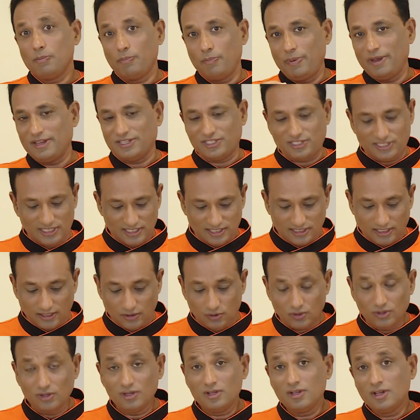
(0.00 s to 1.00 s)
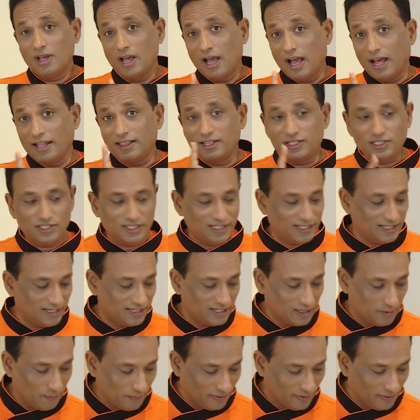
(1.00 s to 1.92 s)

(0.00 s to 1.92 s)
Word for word: పేస్ట్ చేస్తాను అది చికెన్కి